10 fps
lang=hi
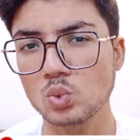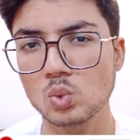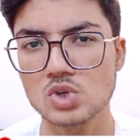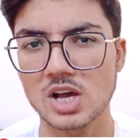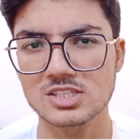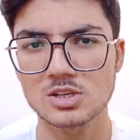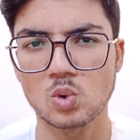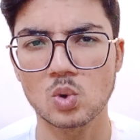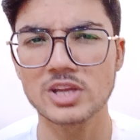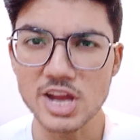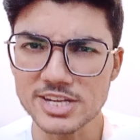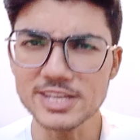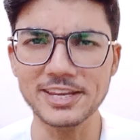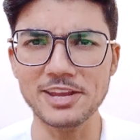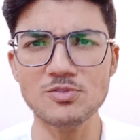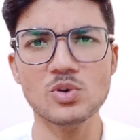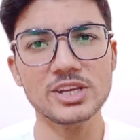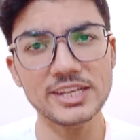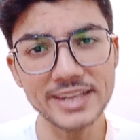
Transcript: उरूज हासिल होगा यानी कि वो